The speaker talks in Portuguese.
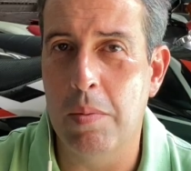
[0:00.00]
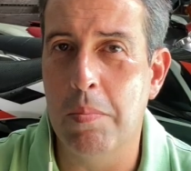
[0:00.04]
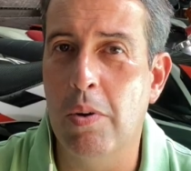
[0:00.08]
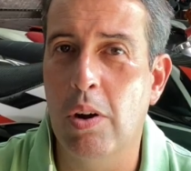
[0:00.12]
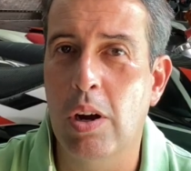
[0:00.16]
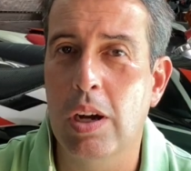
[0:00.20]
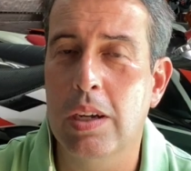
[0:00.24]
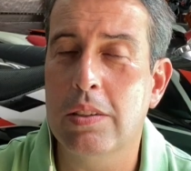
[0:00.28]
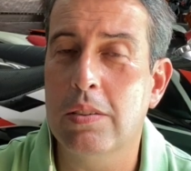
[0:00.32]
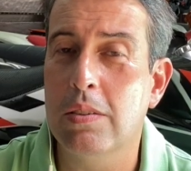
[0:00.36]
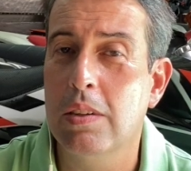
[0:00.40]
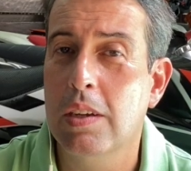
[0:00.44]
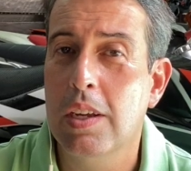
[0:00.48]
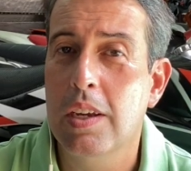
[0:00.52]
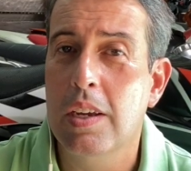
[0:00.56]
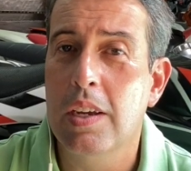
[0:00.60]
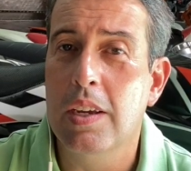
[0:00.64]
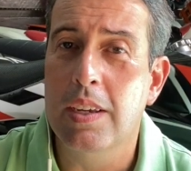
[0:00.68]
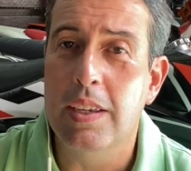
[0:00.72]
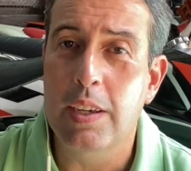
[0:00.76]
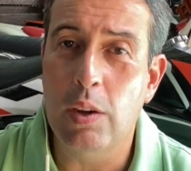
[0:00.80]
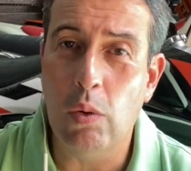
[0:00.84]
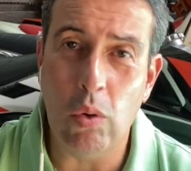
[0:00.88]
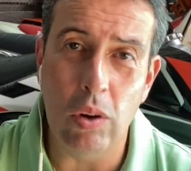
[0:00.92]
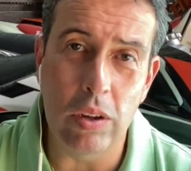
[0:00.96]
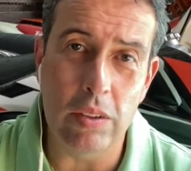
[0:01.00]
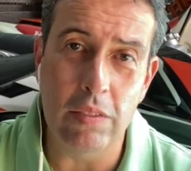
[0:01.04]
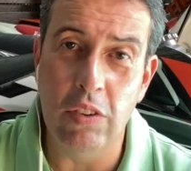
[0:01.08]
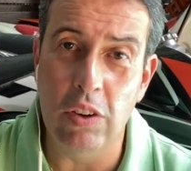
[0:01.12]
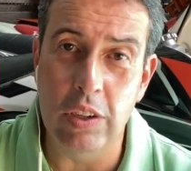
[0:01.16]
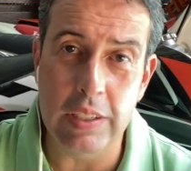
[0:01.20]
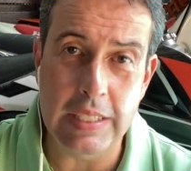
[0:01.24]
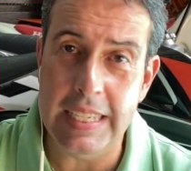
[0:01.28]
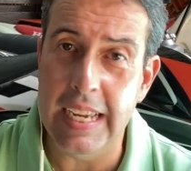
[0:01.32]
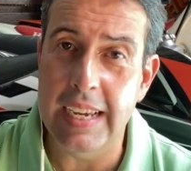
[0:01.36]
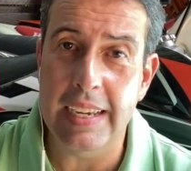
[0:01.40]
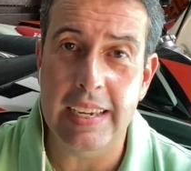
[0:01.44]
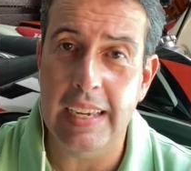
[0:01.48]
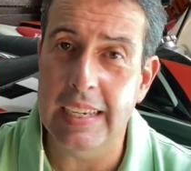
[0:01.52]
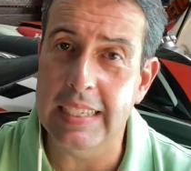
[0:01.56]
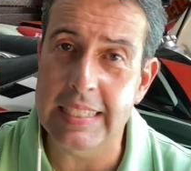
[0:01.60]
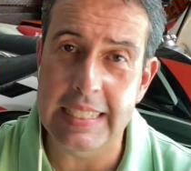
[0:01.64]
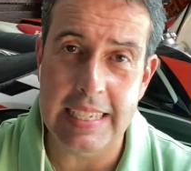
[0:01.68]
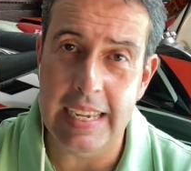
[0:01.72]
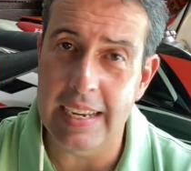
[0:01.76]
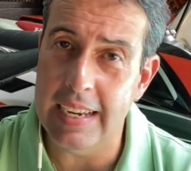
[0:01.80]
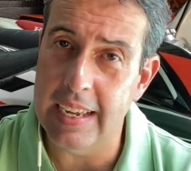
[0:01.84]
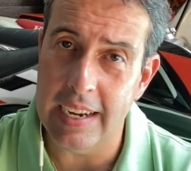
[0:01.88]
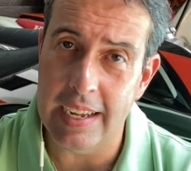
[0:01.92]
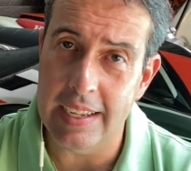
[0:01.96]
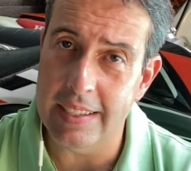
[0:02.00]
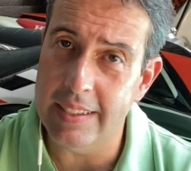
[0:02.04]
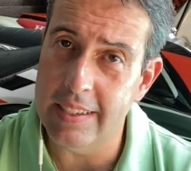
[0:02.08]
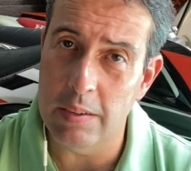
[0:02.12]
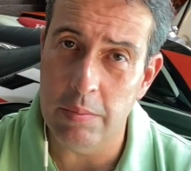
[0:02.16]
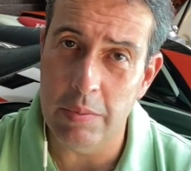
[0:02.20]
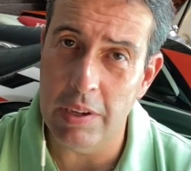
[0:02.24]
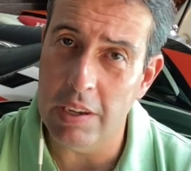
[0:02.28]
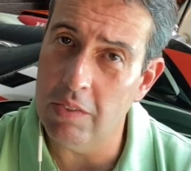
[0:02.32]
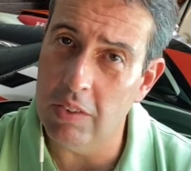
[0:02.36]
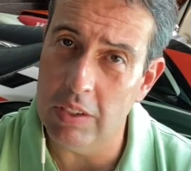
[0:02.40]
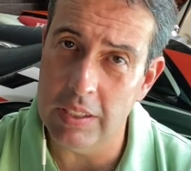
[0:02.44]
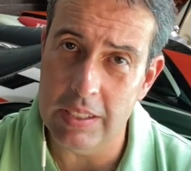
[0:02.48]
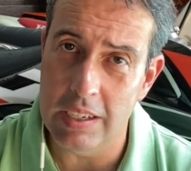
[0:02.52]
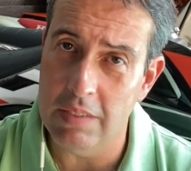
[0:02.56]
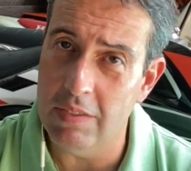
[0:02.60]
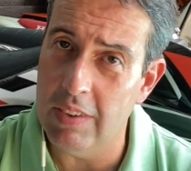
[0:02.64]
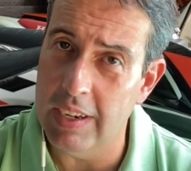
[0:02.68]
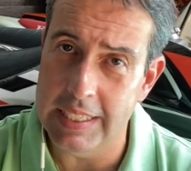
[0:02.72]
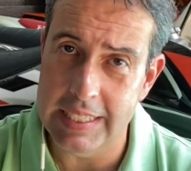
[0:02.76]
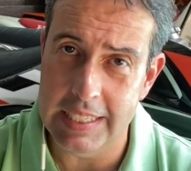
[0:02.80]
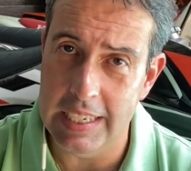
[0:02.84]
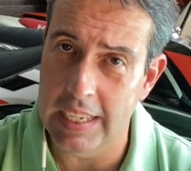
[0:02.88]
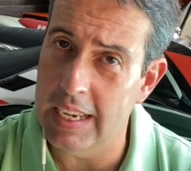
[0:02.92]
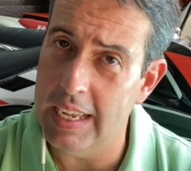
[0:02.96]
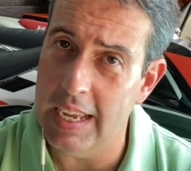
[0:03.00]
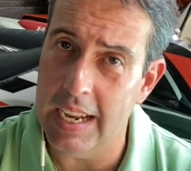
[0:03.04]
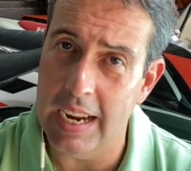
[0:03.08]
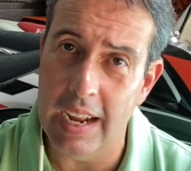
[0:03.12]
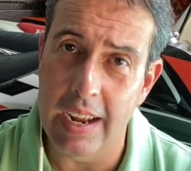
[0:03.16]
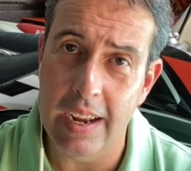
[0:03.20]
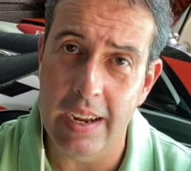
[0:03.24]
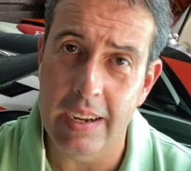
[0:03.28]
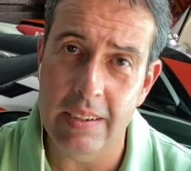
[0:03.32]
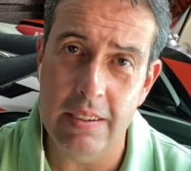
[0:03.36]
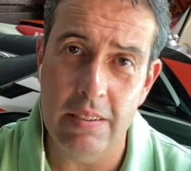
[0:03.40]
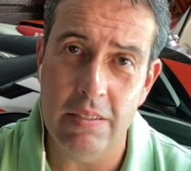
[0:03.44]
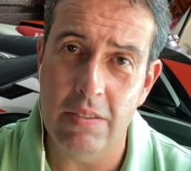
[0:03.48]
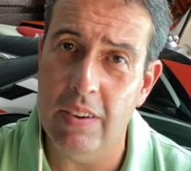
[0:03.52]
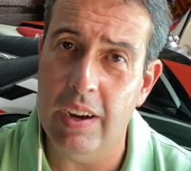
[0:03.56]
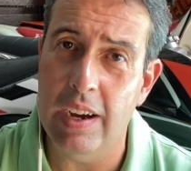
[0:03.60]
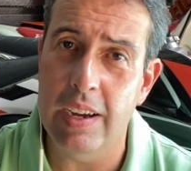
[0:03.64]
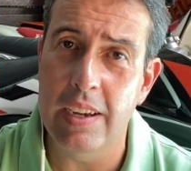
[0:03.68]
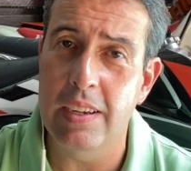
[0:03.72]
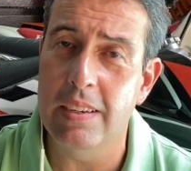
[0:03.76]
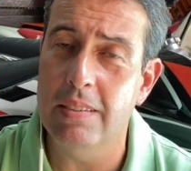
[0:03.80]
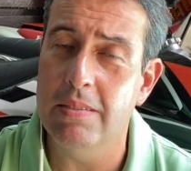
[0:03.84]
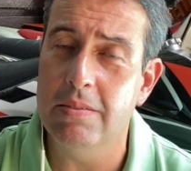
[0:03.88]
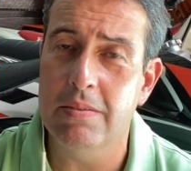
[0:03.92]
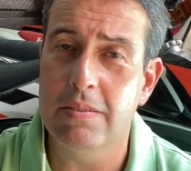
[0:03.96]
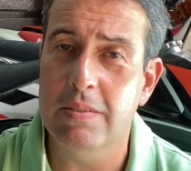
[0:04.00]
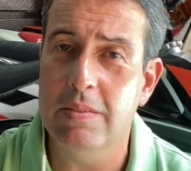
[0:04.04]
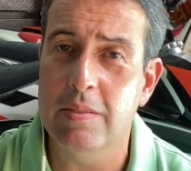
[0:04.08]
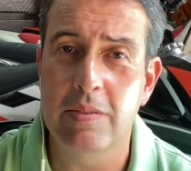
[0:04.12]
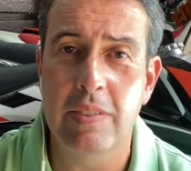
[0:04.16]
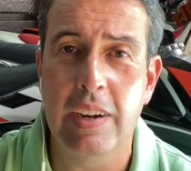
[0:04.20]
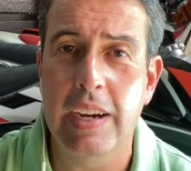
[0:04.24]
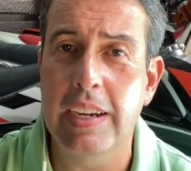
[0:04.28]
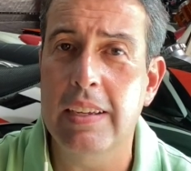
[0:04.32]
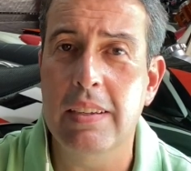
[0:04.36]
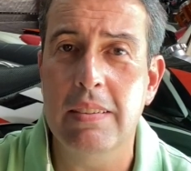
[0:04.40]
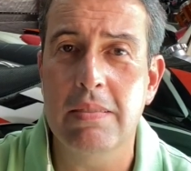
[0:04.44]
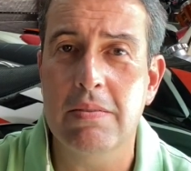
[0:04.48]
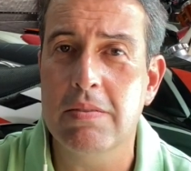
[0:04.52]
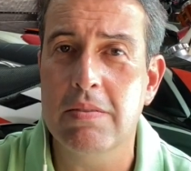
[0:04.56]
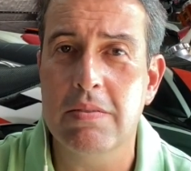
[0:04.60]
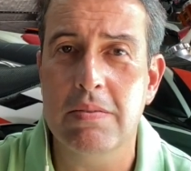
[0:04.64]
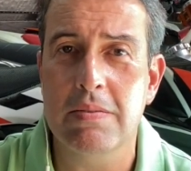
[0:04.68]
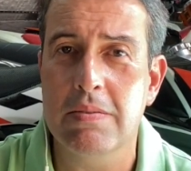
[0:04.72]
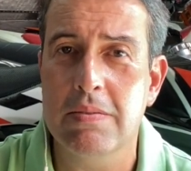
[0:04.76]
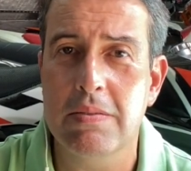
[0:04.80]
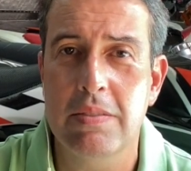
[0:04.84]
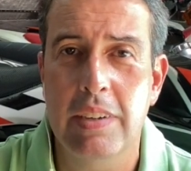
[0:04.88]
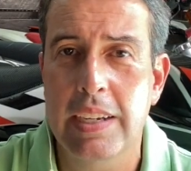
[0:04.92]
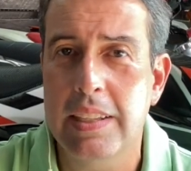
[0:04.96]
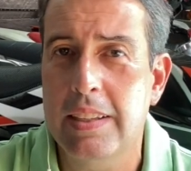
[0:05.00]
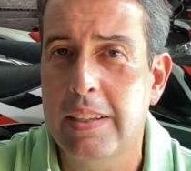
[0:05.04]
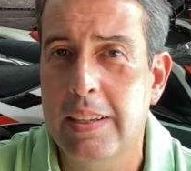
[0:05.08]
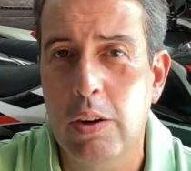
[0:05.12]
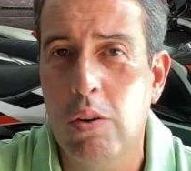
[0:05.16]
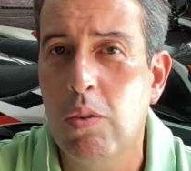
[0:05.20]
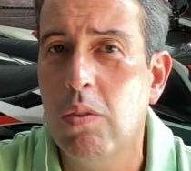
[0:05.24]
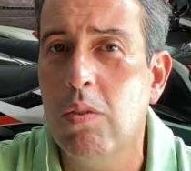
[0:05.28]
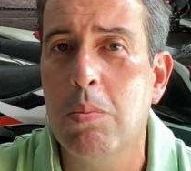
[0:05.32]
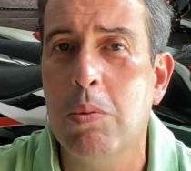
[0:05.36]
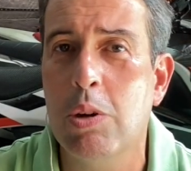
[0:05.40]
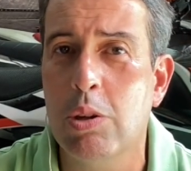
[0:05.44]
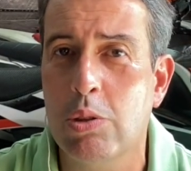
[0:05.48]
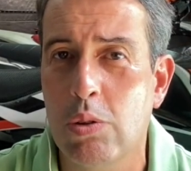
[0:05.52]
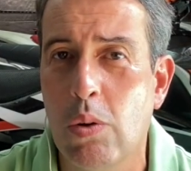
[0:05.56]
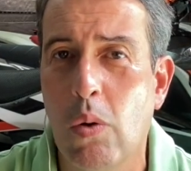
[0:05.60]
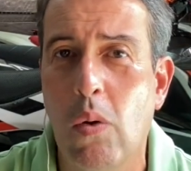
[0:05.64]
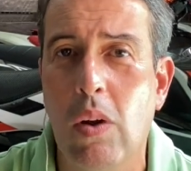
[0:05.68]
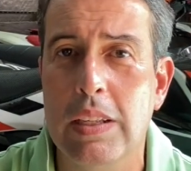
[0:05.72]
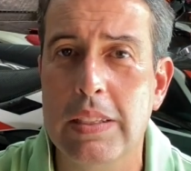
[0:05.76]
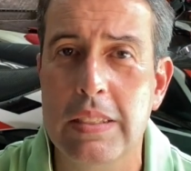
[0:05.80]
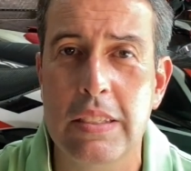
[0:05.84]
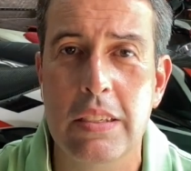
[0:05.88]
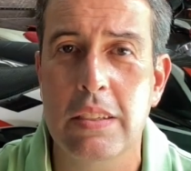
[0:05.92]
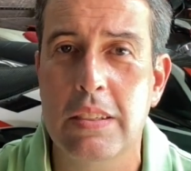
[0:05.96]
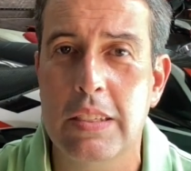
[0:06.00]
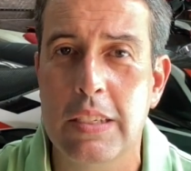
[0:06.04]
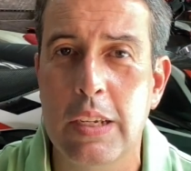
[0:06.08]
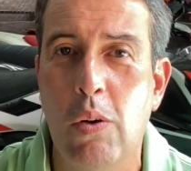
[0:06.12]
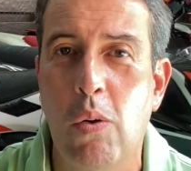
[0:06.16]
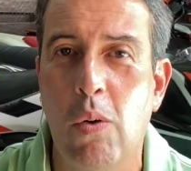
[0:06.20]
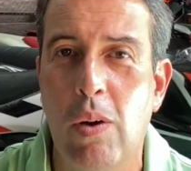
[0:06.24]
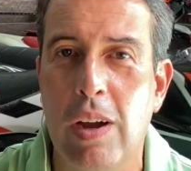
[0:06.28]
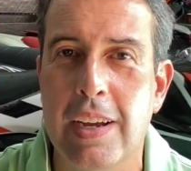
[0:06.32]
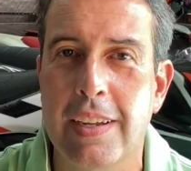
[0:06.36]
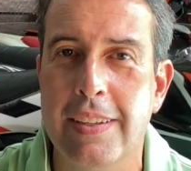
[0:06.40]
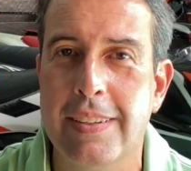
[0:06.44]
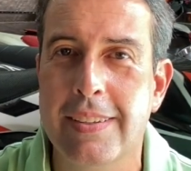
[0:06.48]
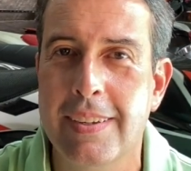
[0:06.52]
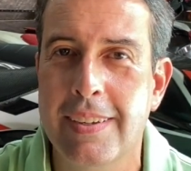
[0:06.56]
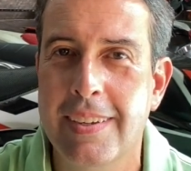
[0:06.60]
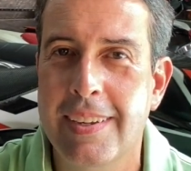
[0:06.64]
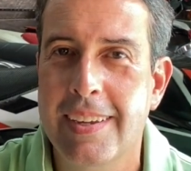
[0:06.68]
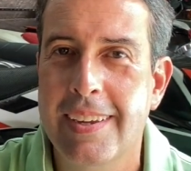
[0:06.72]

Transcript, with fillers: moto. E quando você quer acelerar também, você vai acelerar e vai, vai, vai ter um motor 450.